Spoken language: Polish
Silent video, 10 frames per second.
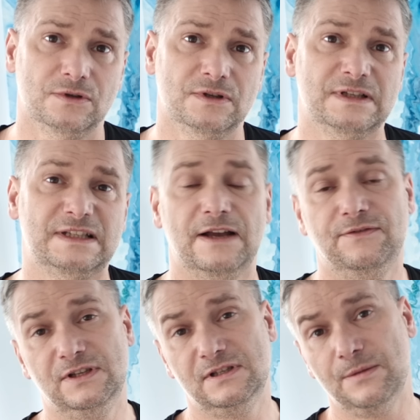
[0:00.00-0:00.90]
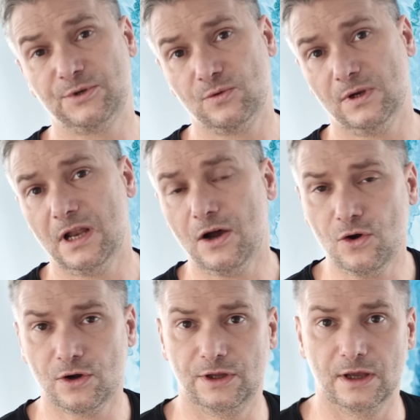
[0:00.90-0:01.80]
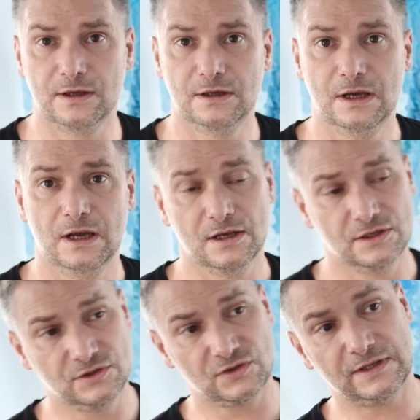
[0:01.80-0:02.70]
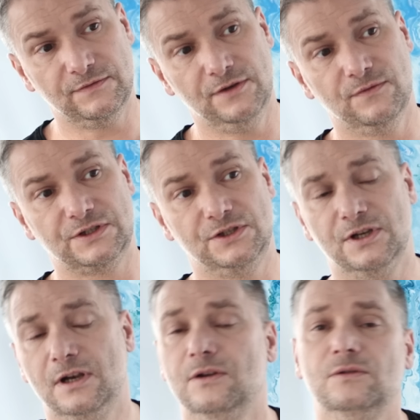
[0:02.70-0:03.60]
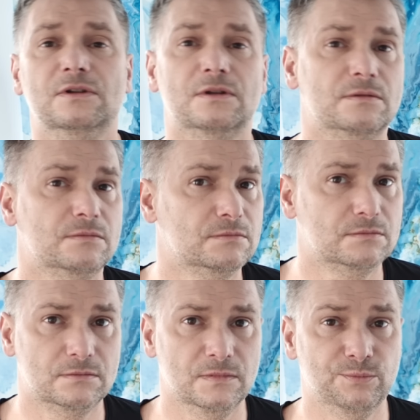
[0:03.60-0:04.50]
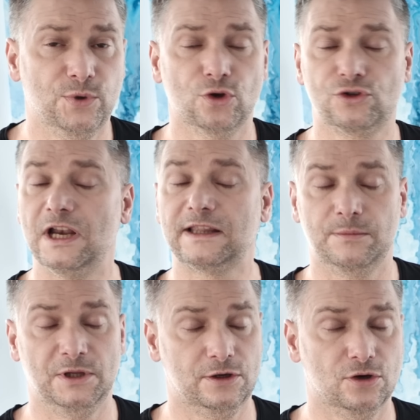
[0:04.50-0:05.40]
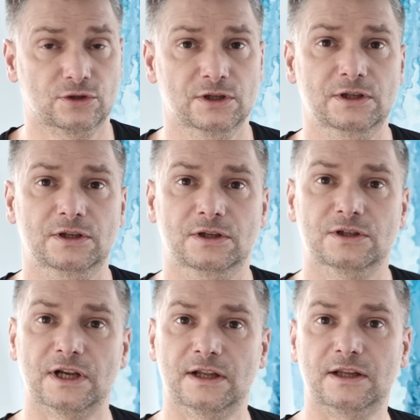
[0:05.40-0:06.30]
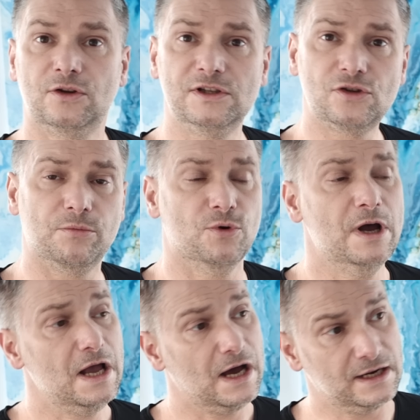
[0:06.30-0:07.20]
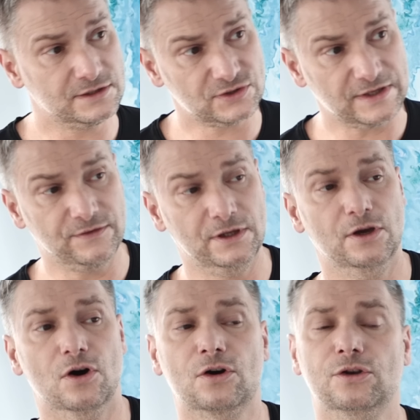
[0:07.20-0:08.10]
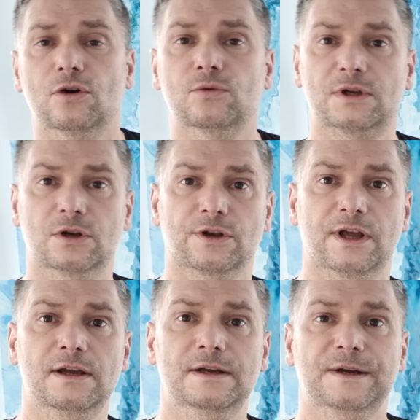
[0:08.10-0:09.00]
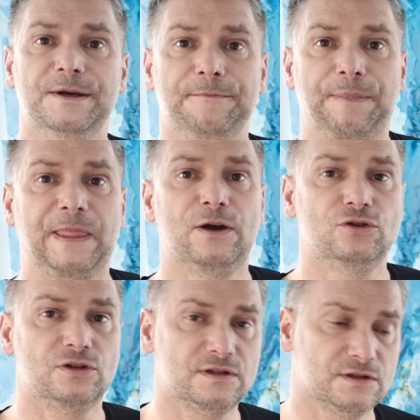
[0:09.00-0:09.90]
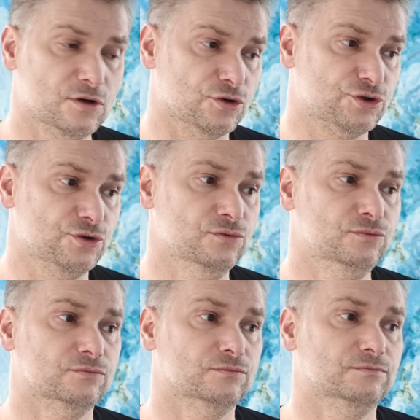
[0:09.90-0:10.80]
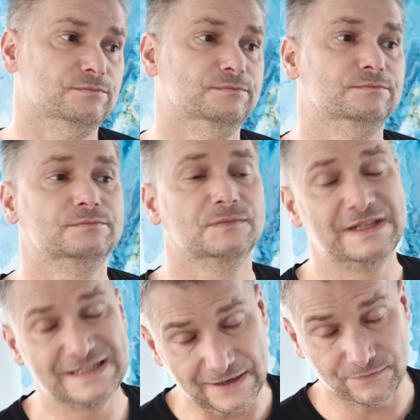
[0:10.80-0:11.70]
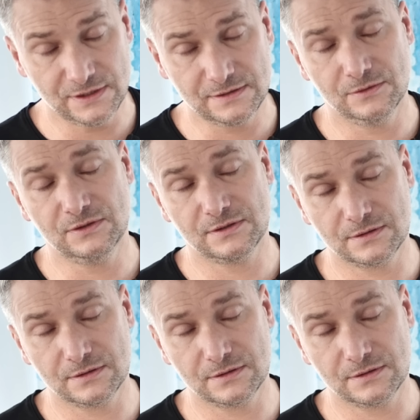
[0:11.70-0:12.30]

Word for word: zawisł na przykład na oknie. Zostawili właściciele, no ponoć lata mieli koty i żaden tego nie zrobił, ale zostawili okno uchylone, kot skoczył, zawisł, no i